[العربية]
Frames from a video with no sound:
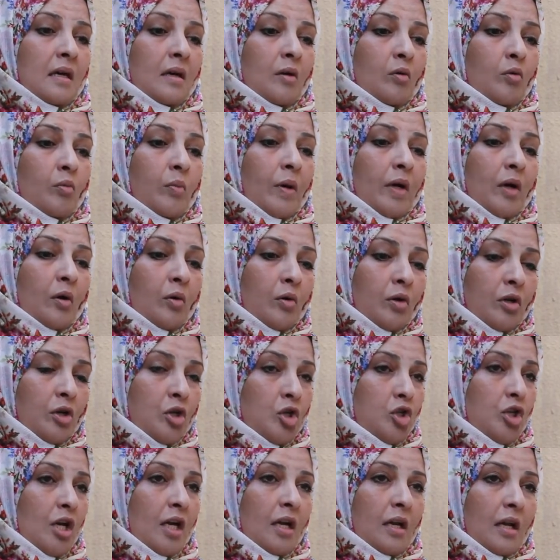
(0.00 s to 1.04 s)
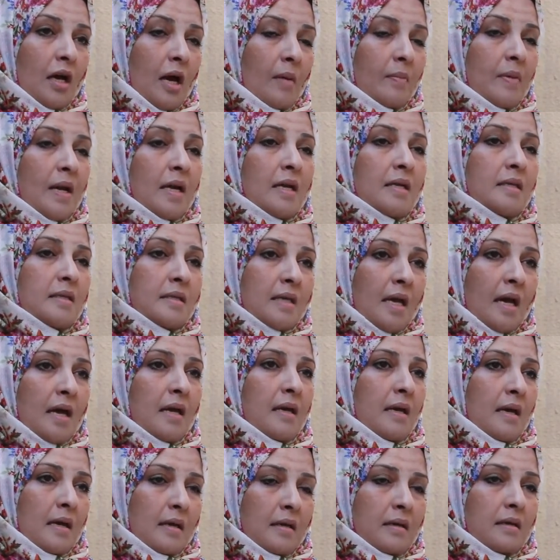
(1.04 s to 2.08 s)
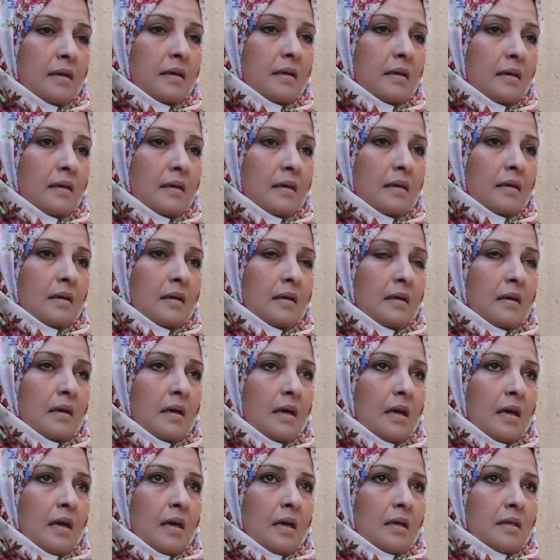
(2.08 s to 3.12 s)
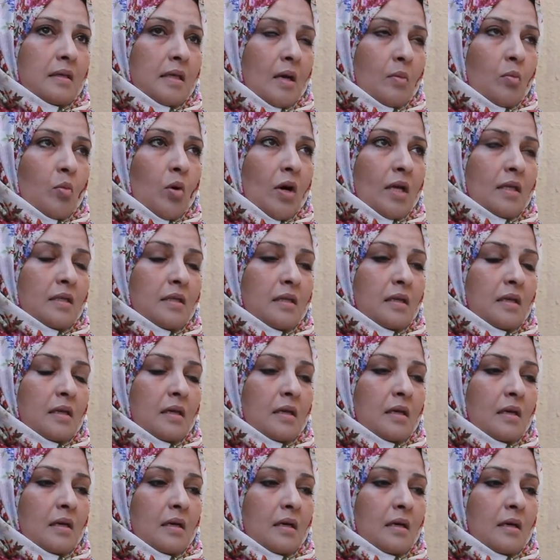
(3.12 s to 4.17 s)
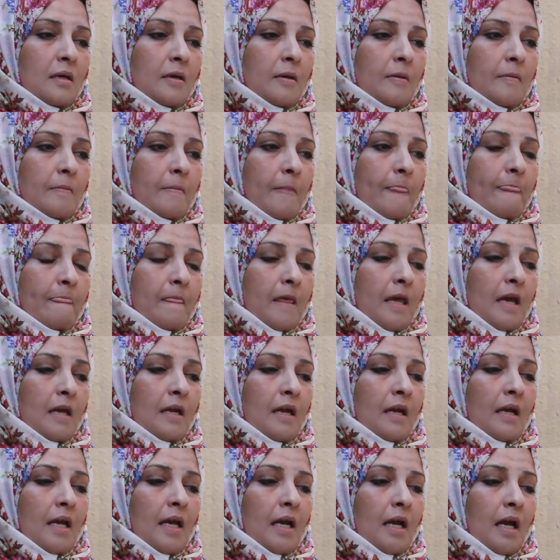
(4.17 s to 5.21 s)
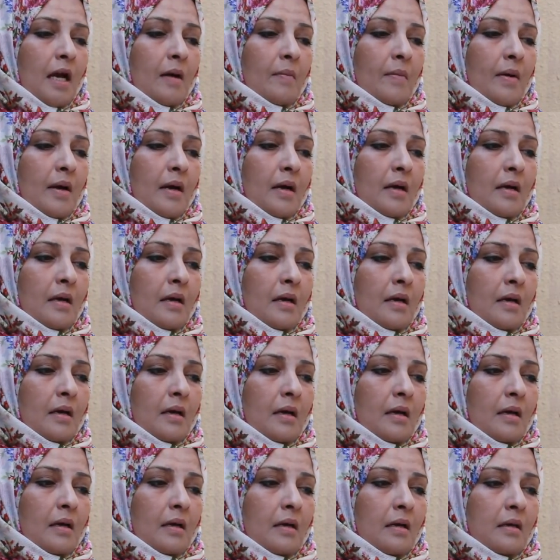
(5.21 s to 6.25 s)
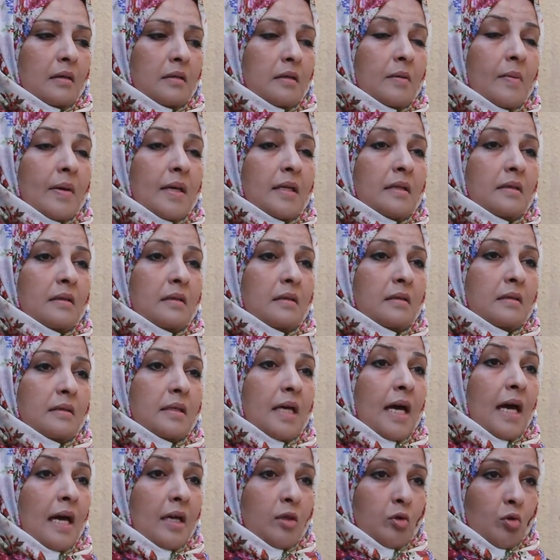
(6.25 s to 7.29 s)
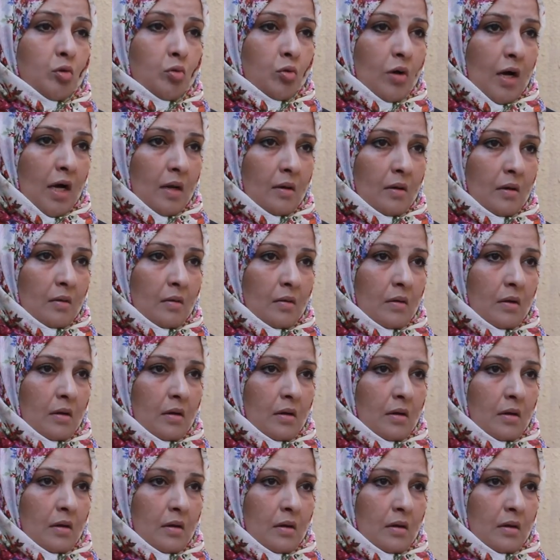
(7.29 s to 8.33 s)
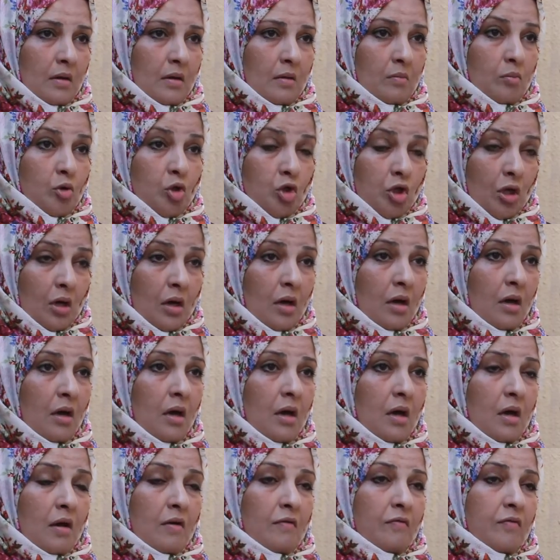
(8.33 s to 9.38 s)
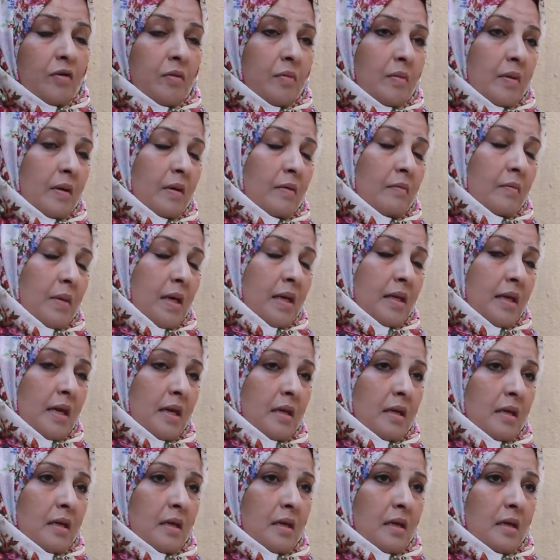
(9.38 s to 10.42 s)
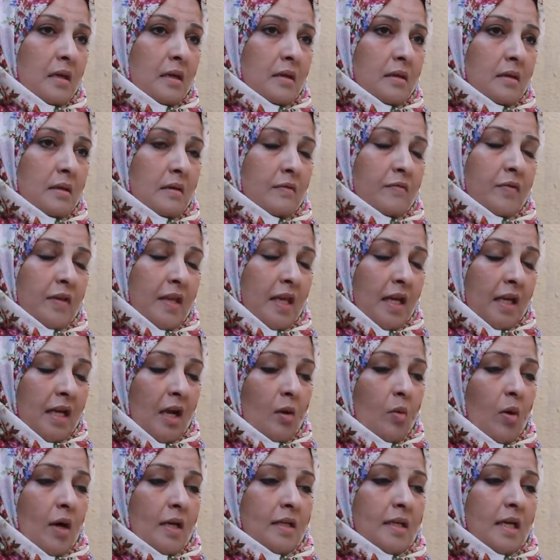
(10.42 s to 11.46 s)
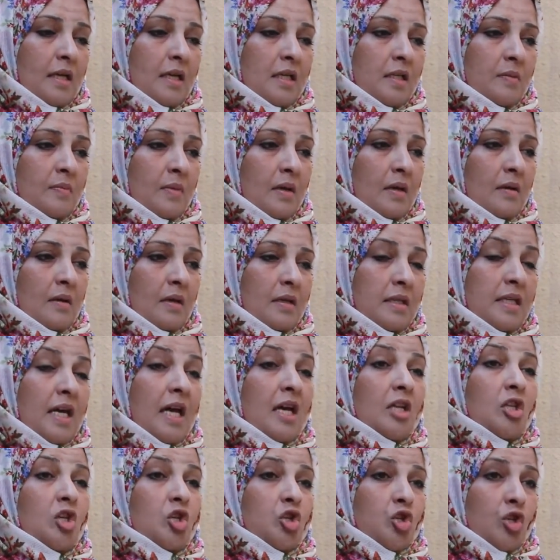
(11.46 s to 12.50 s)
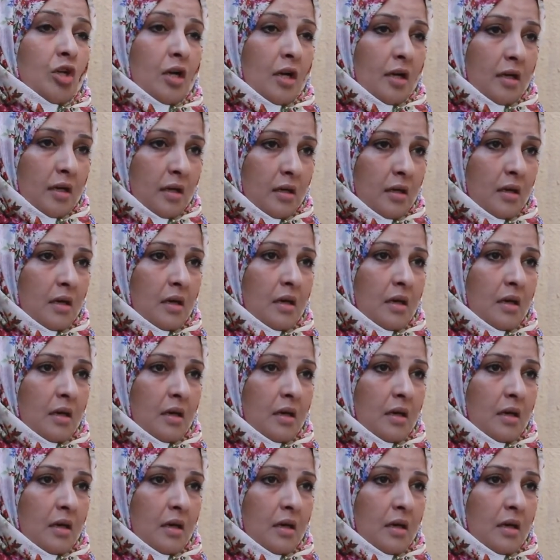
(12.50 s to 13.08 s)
وبكوه الرجال قبل النساء يعني آه، تم والدي آه، كان الله يرحمه آه، ثمان ساعات هو على المشنقة في ميدان في ذلك الوقت كان اسمه الاتحاد الاشتراكي